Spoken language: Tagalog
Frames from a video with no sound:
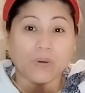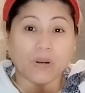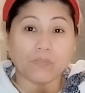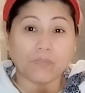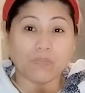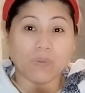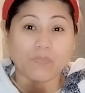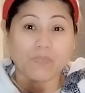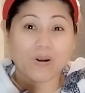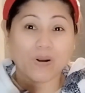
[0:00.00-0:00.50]

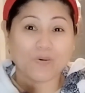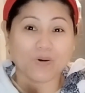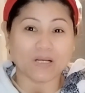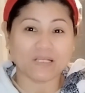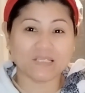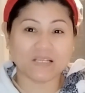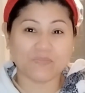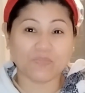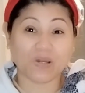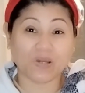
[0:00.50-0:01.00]
Mabango
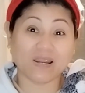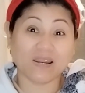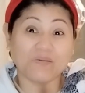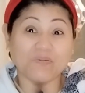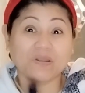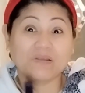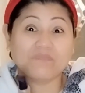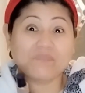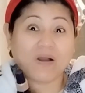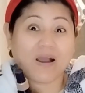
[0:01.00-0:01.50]
kasi para
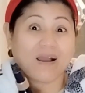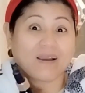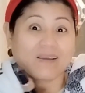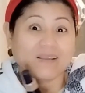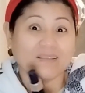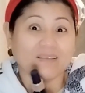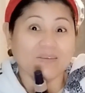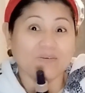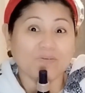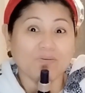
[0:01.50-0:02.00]
naman
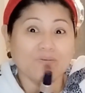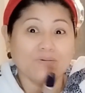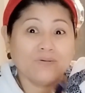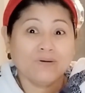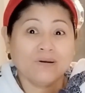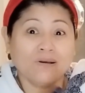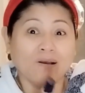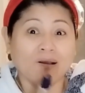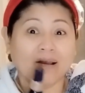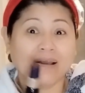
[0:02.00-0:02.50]
maakit yung
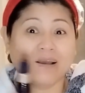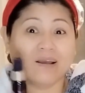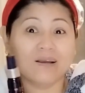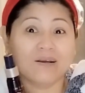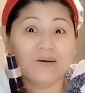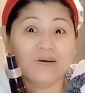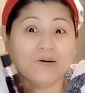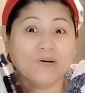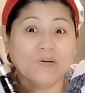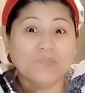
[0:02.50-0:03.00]

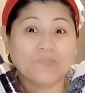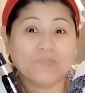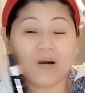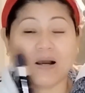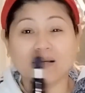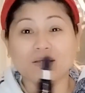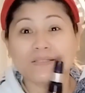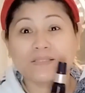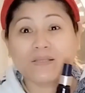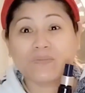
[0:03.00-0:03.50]

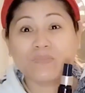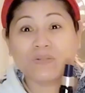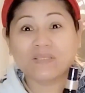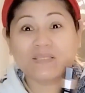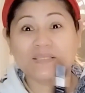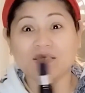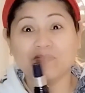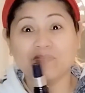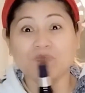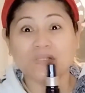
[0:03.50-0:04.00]
maakit si,
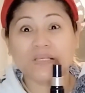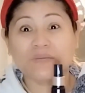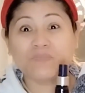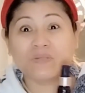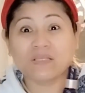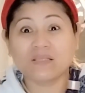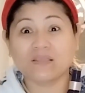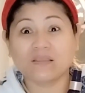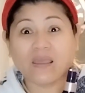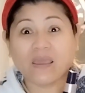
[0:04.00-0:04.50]
si
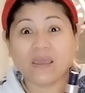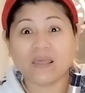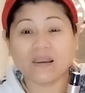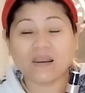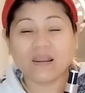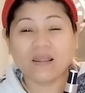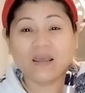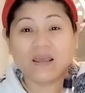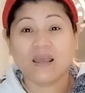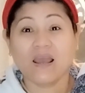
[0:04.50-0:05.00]
mister.
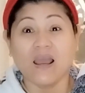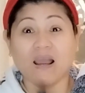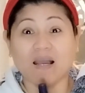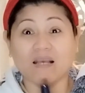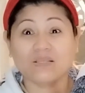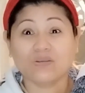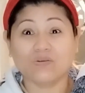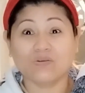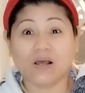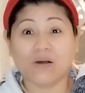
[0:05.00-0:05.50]

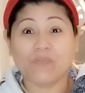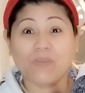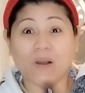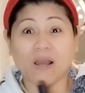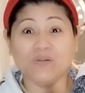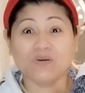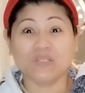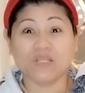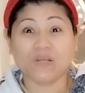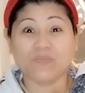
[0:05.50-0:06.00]
Kaso lang,
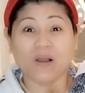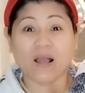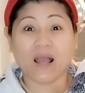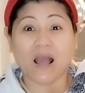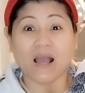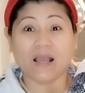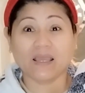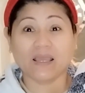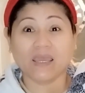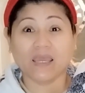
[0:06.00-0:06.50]
paano siya
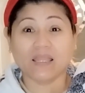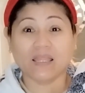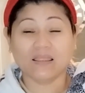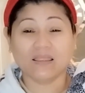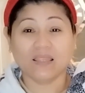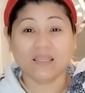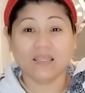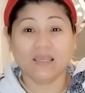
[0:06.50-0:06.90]
maakit?